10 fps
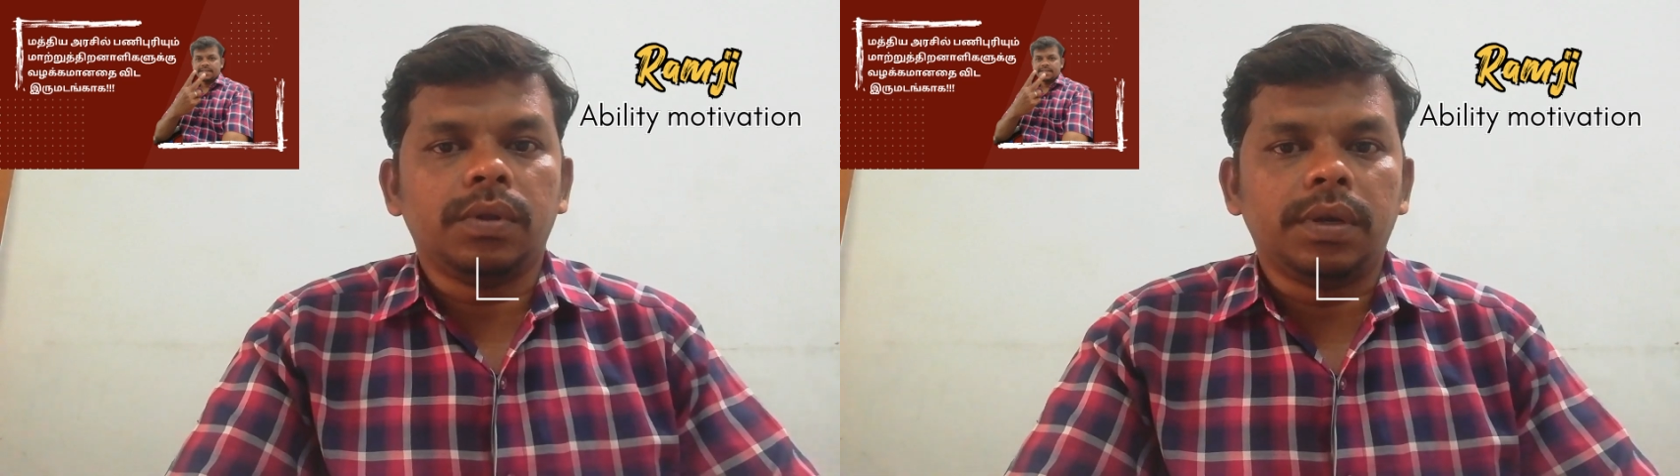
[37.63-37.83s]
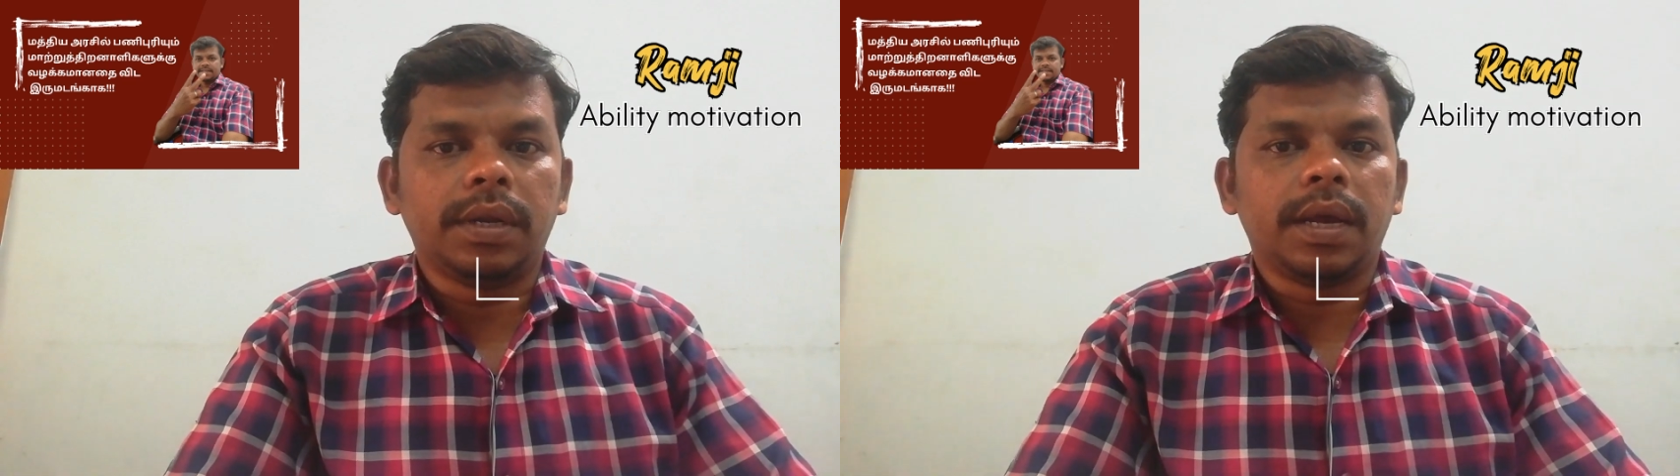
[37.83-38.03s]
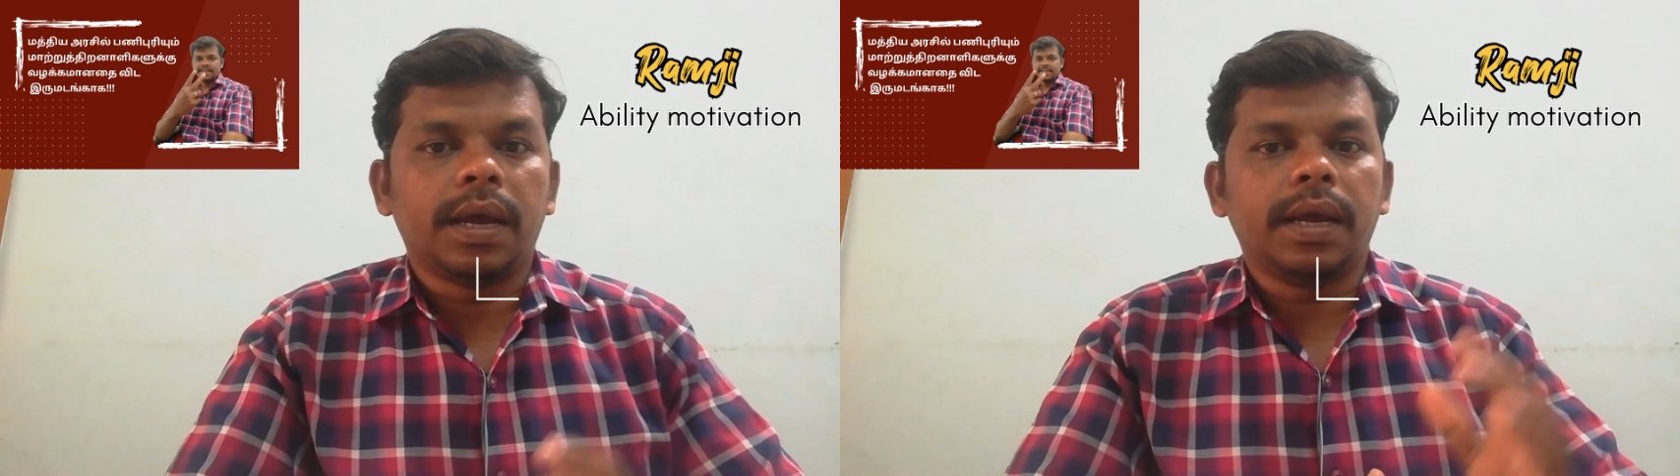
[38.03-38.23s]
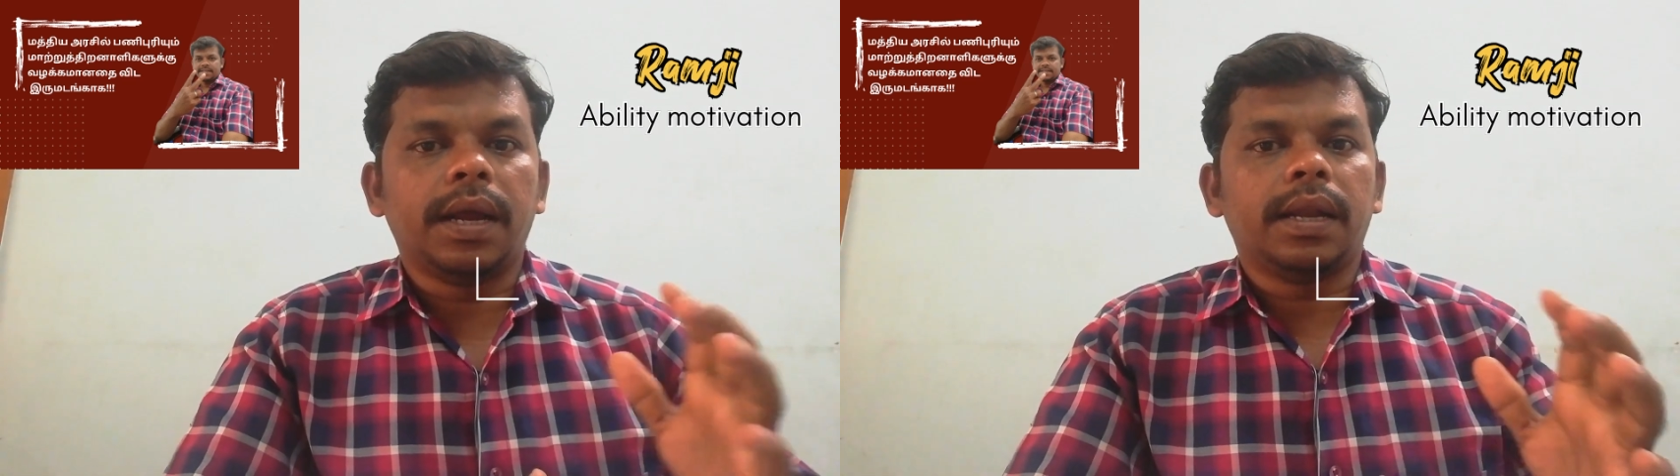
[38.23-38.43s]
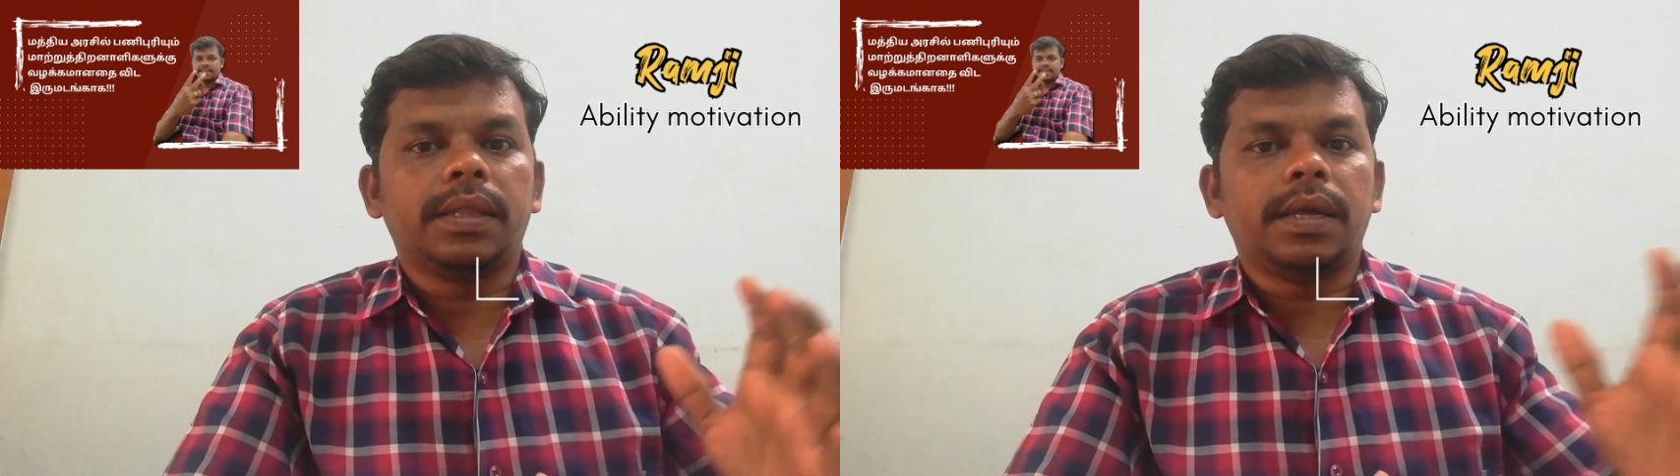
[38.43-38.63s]
கொடுத்துட்ருக்காங்க
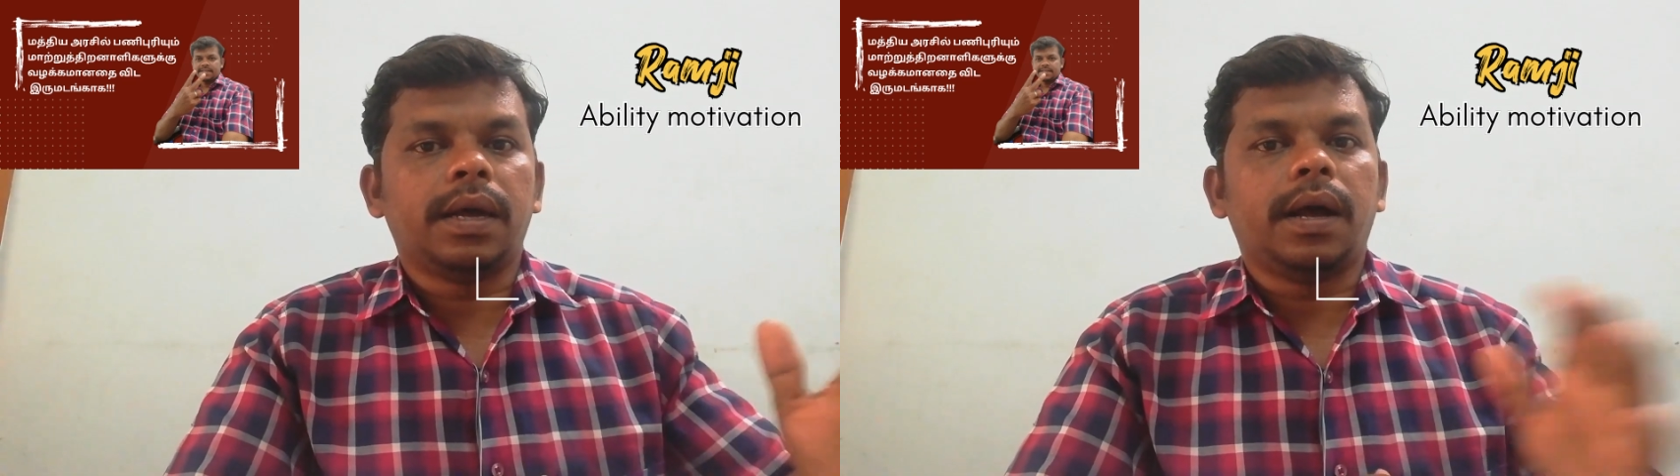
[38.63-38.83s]
கடந்த